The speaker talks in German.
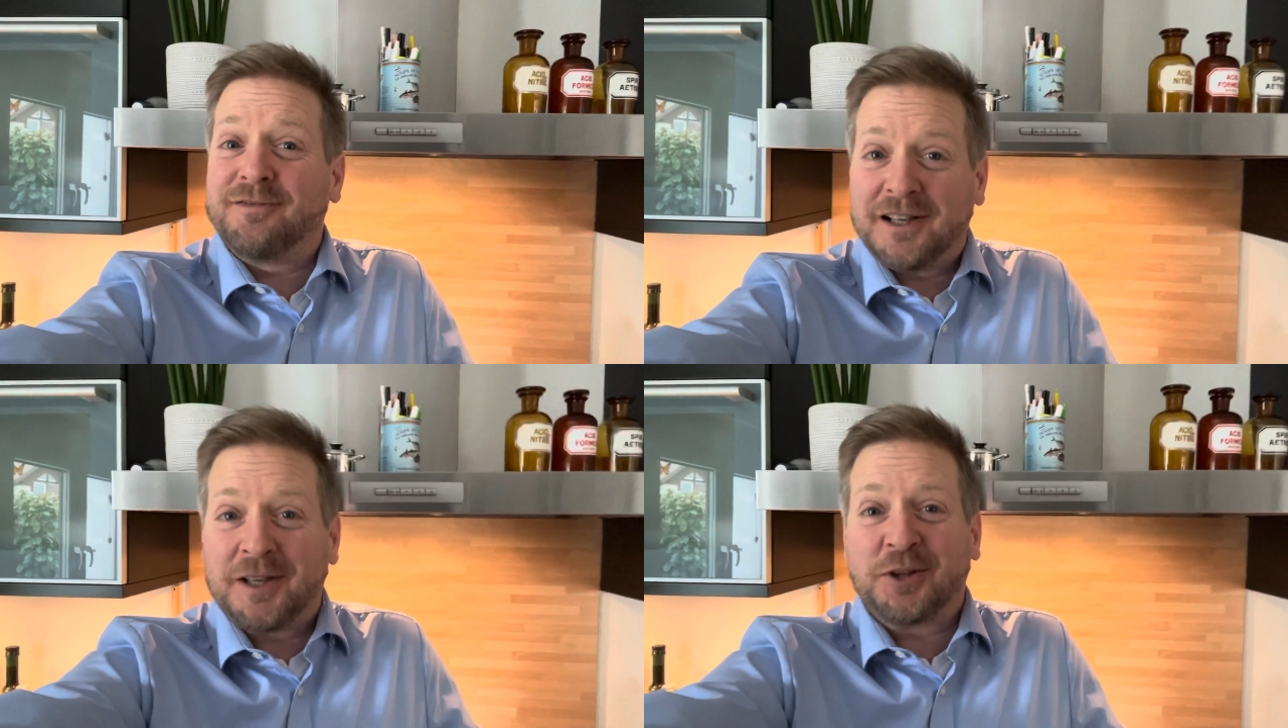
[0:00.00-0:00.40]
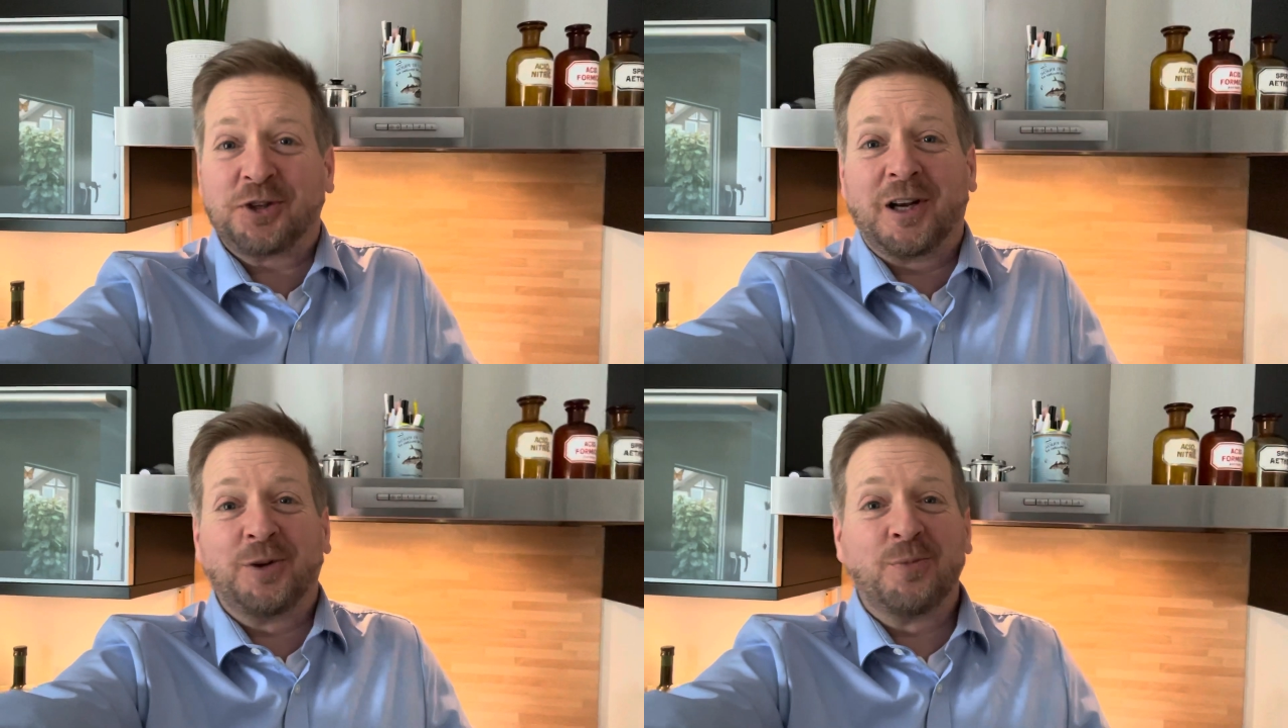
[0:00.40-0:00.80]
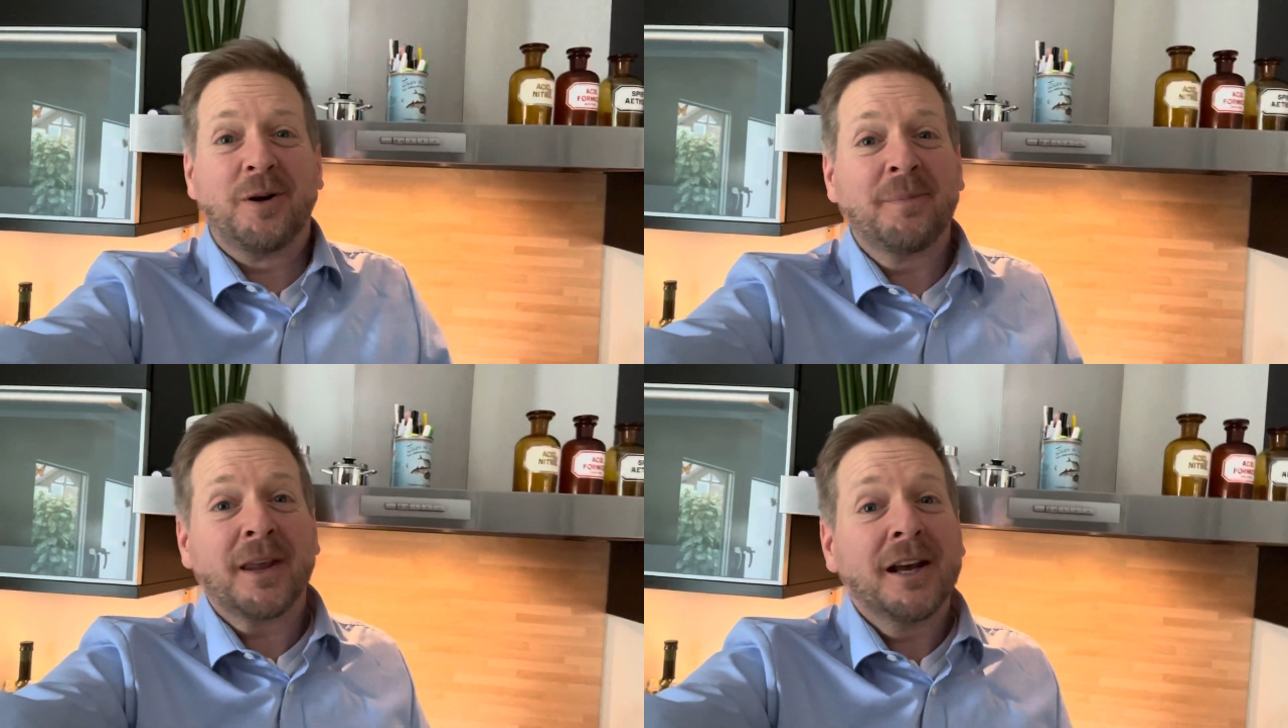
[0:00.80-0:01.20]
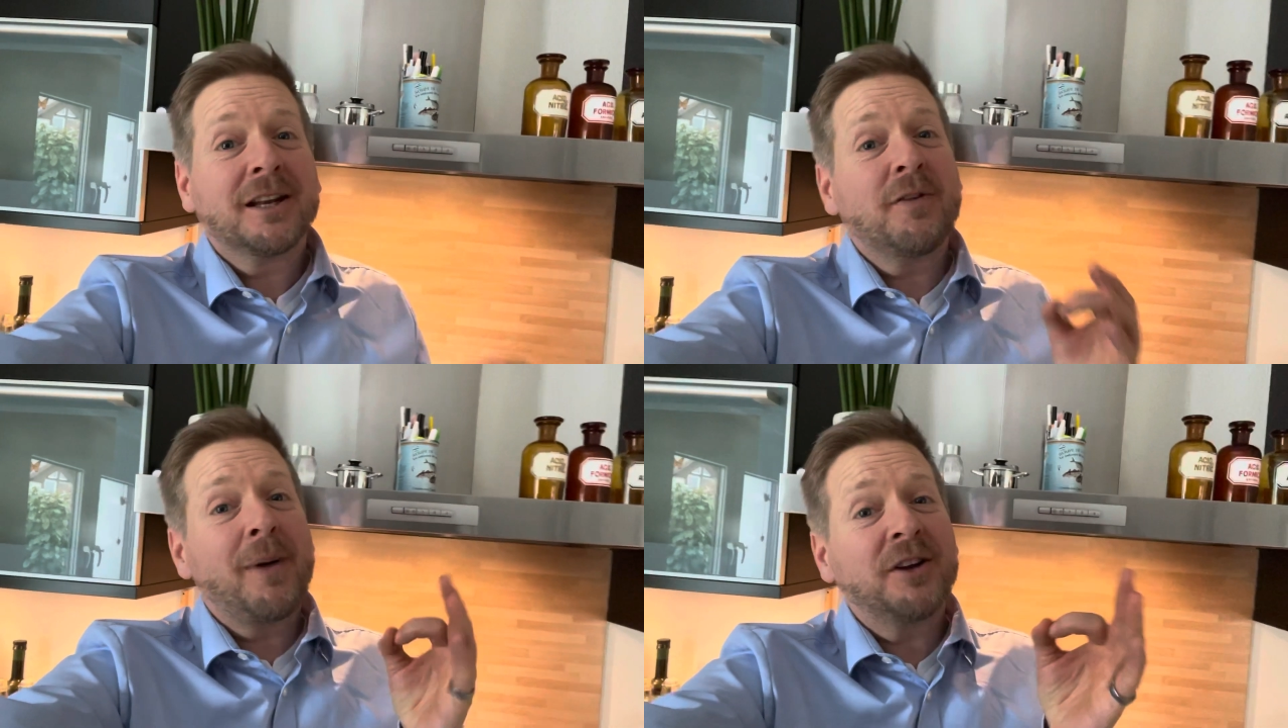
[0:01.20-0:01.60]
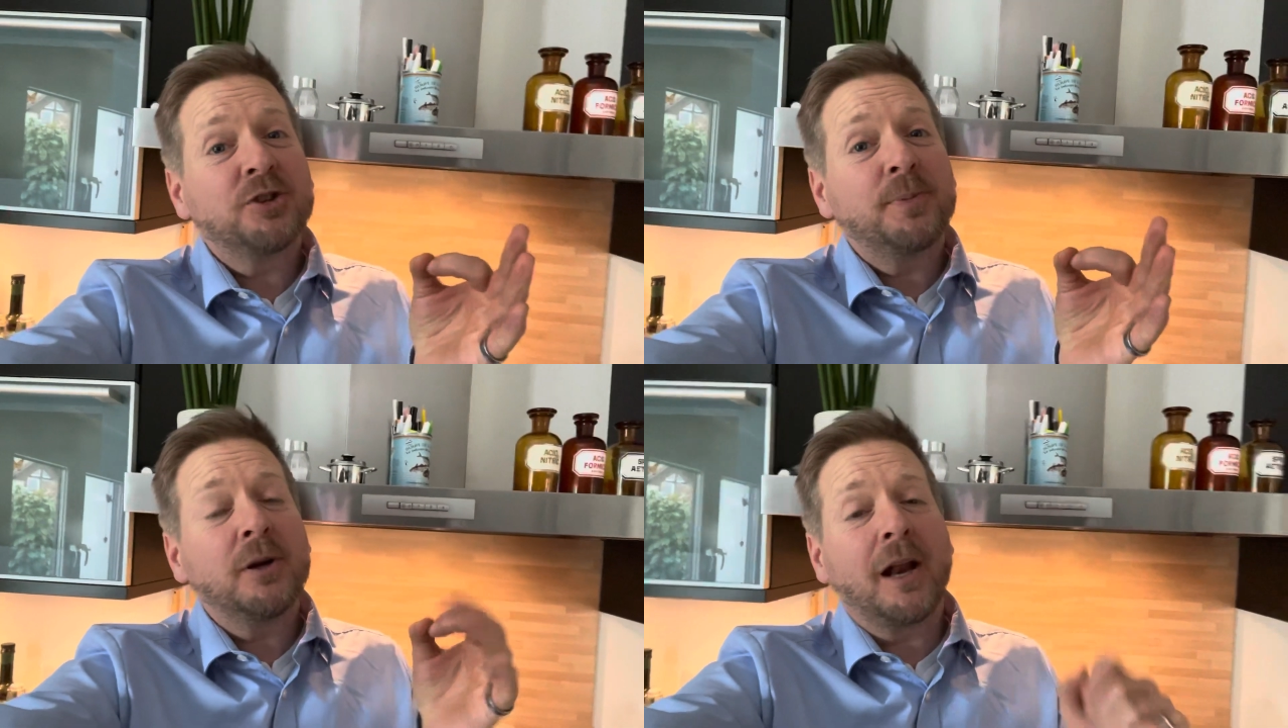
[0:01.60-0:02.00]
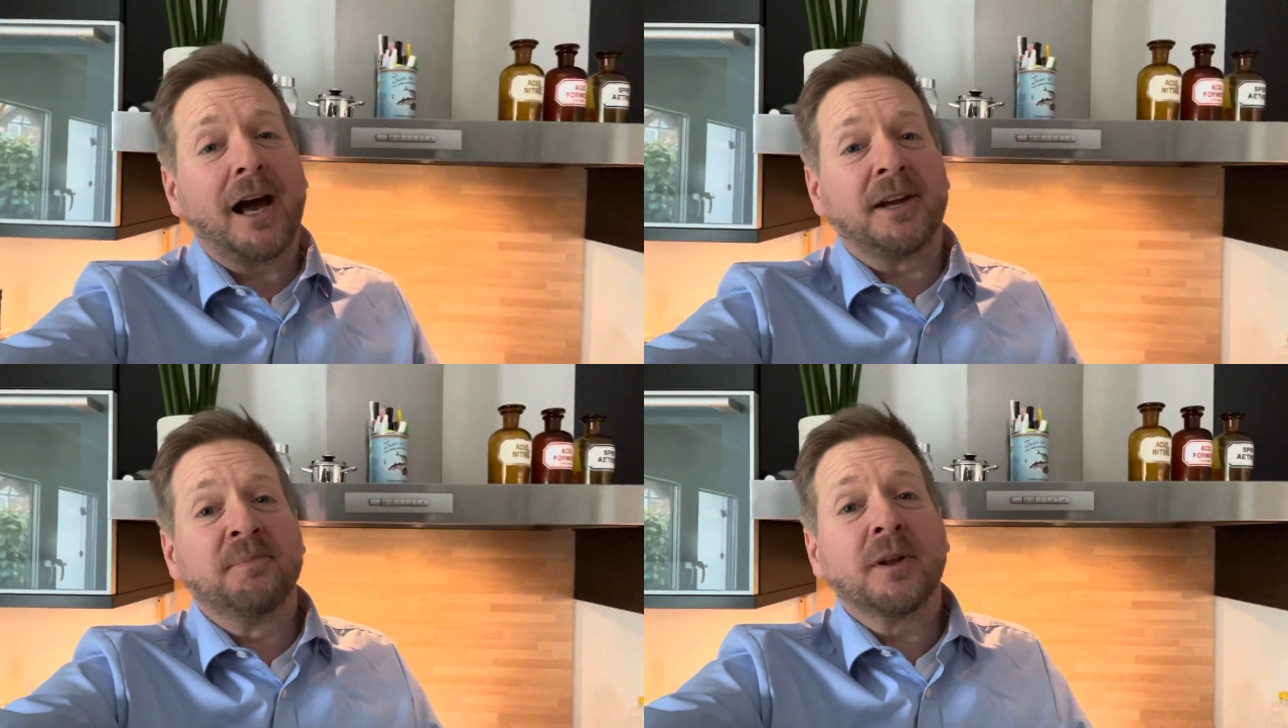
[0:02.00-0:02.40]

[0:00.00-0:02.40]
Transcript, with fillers: wirklich schneller Nummer. Denn wir machen Spiegelei.